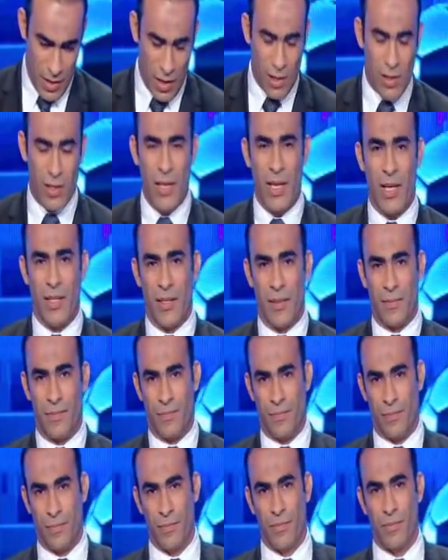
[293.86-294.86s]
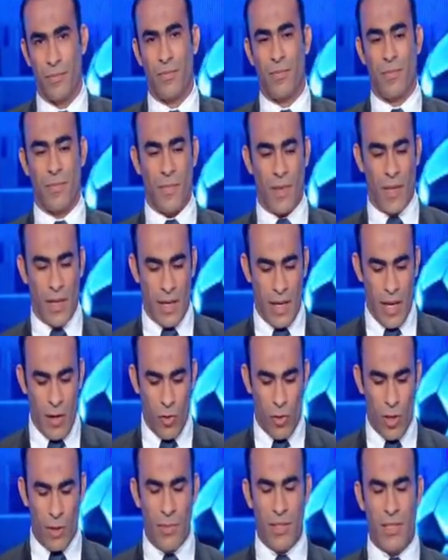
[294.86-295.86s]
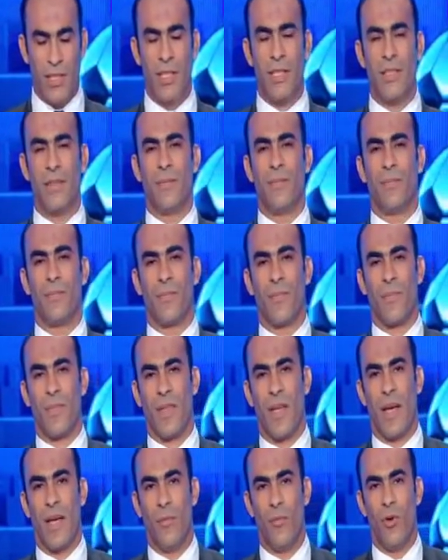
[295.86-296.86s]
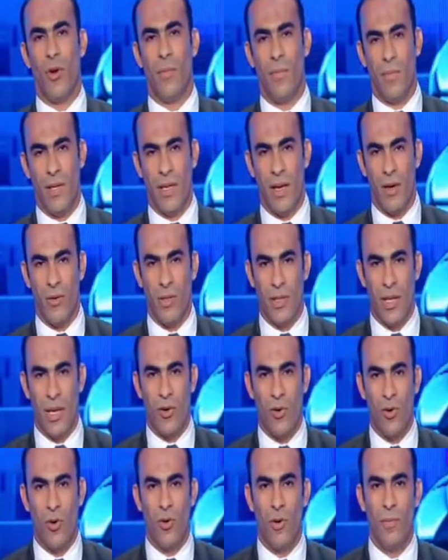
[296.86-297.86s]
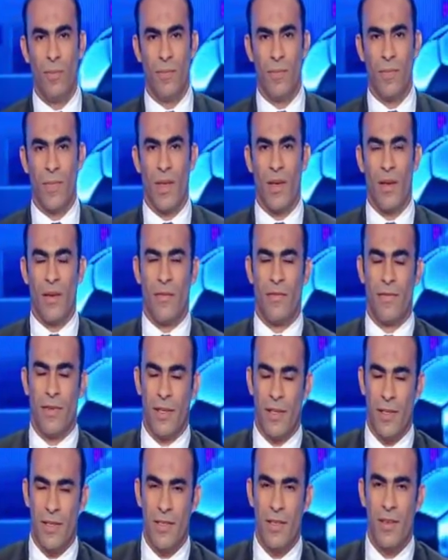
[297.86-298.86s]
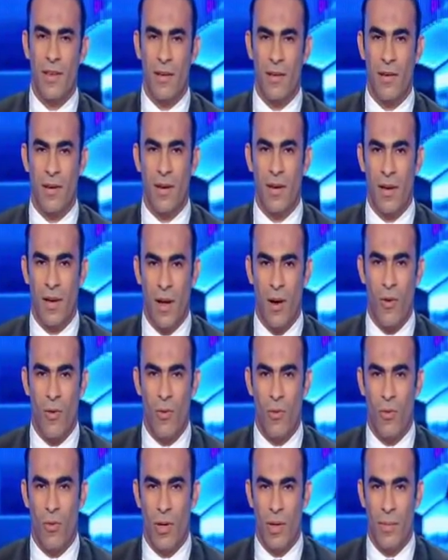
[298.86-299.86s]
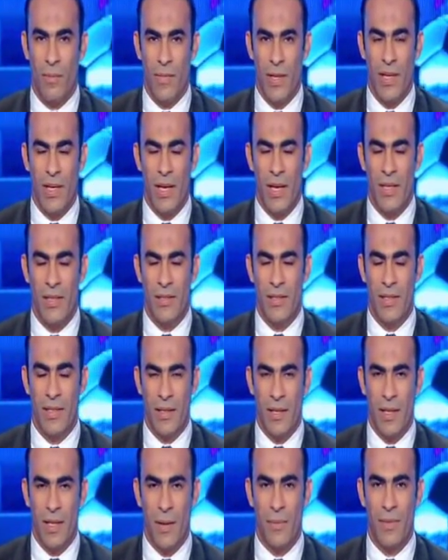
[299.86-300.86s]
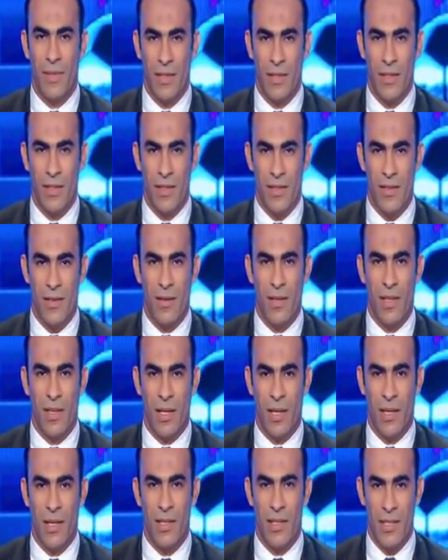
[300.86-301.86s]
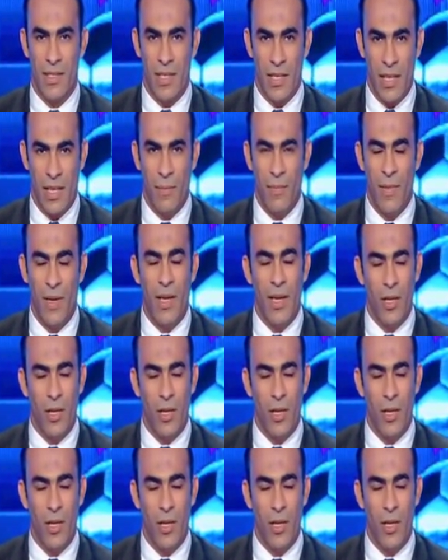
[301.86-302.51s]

بالقياده كانوا كلمتين يعني مهمين قوي ان انا اقولهم في ذكرى او ميلاد كابتن صالح سليم